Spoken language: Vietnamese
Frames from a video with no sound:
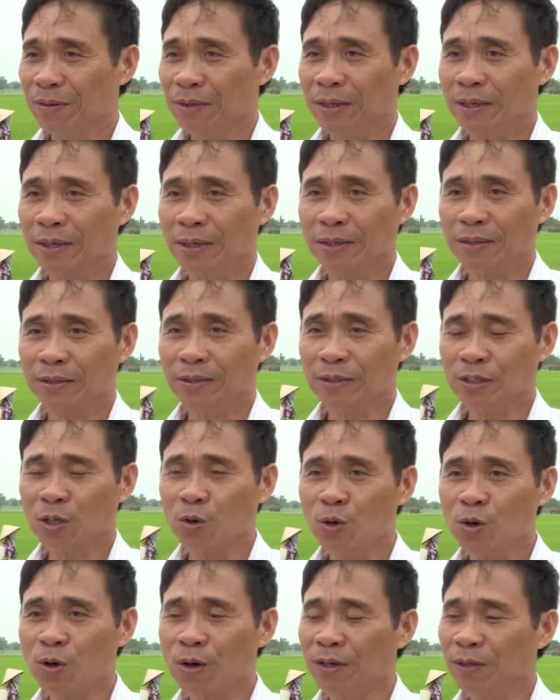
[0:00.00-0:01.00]
Đấy,
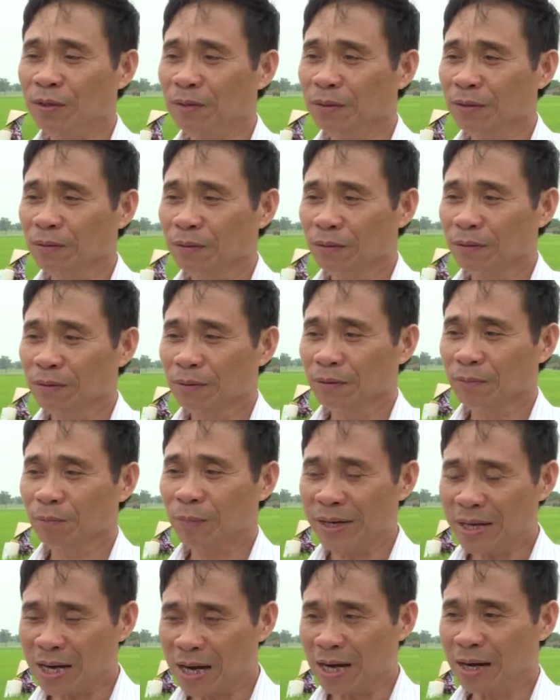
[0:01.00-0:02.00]
sâu non
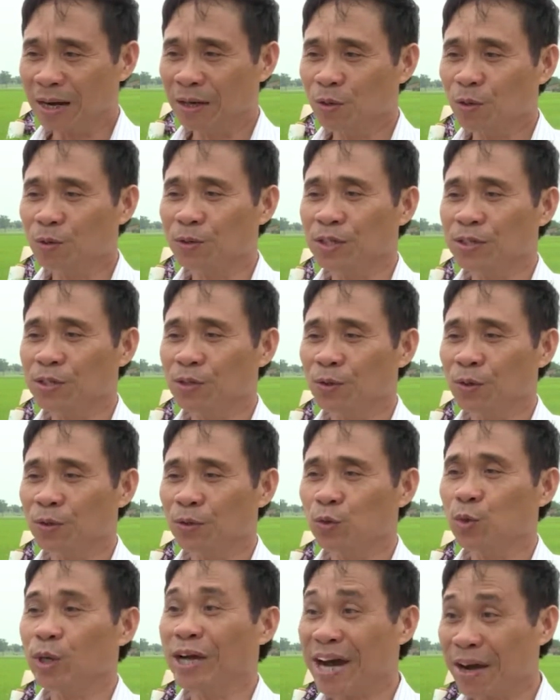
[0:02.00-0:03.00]
mới nở cũng như sâu non
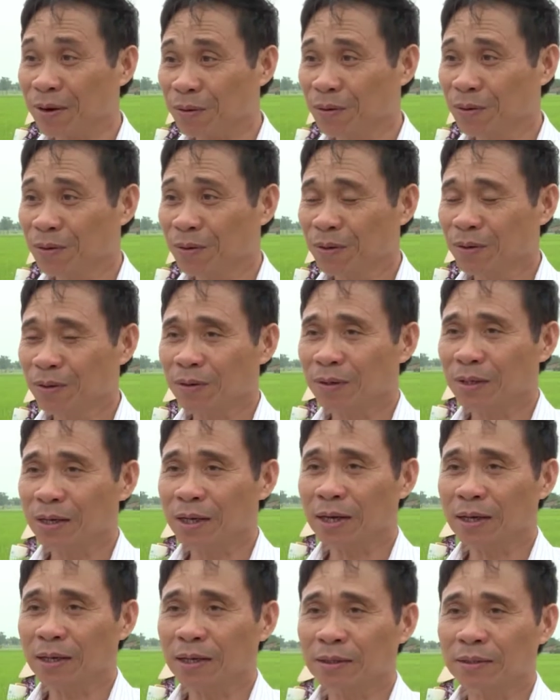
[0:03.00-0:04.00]
tuổi cao
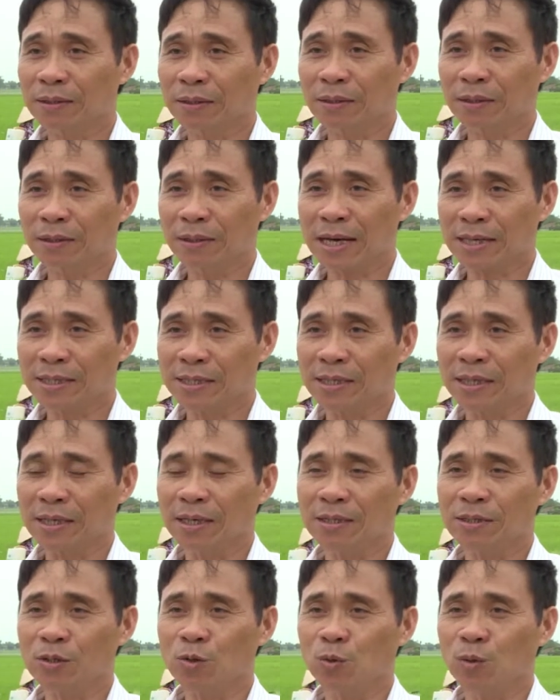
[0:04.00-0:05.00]
là đặc trị
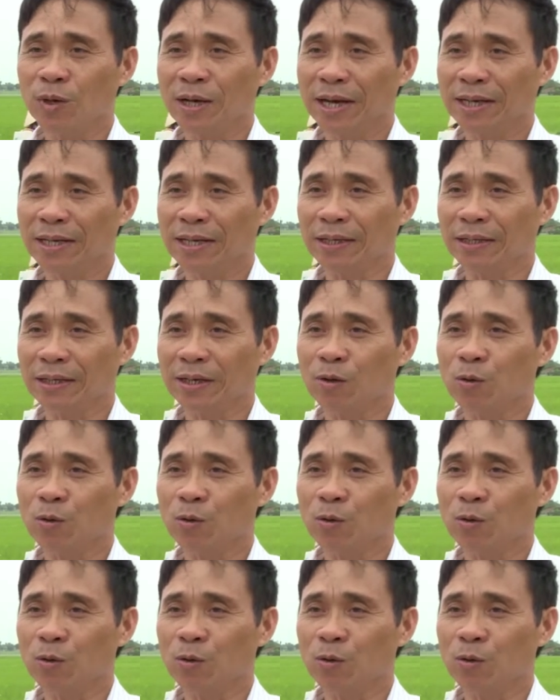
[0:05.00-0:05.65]
cái sâu con lá này hiệu